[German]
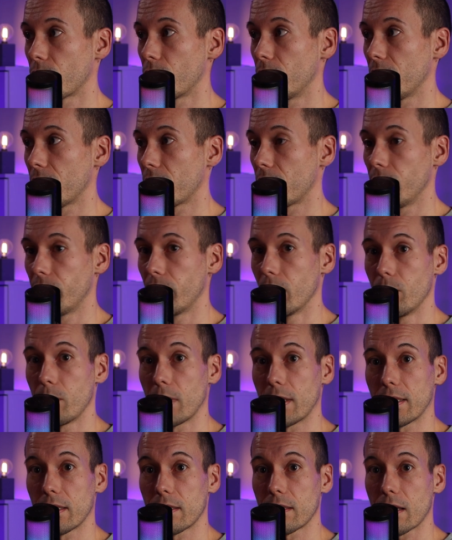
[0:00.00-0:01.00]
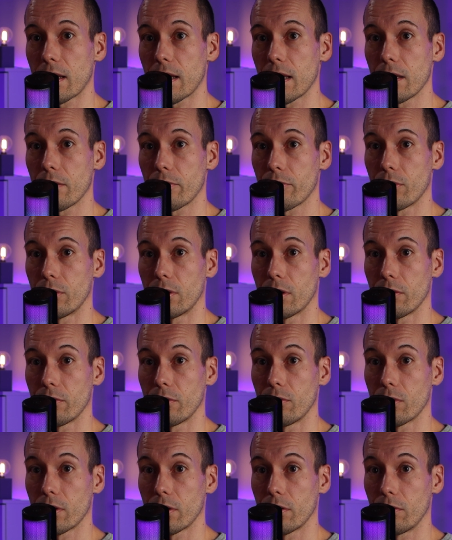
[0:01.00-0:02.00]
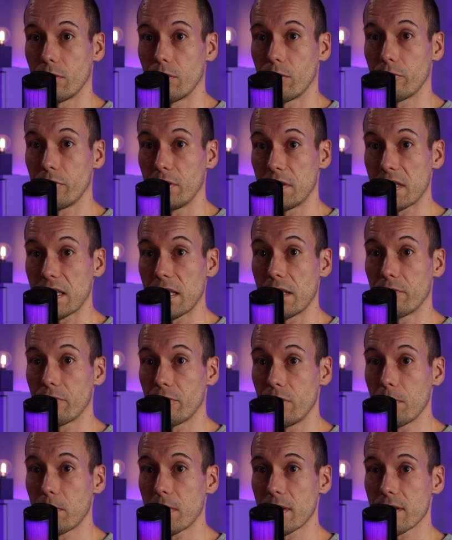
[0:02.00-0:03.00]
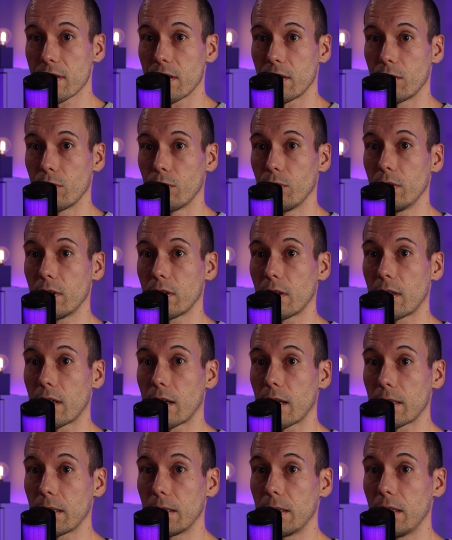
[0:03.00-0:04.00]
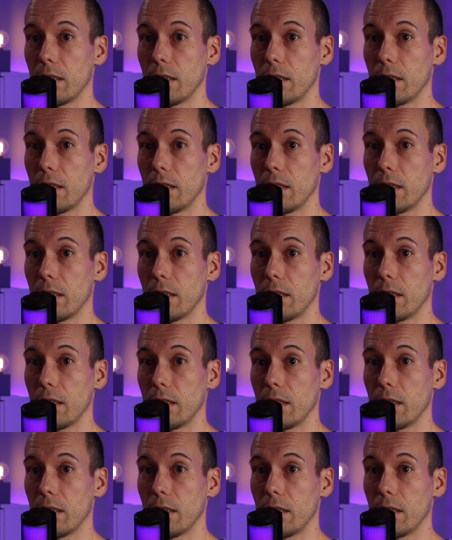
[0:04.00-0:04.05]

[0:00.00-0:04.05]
zunächst die Firmware-Datei von der offiziellen Flipper-Seite runterladen.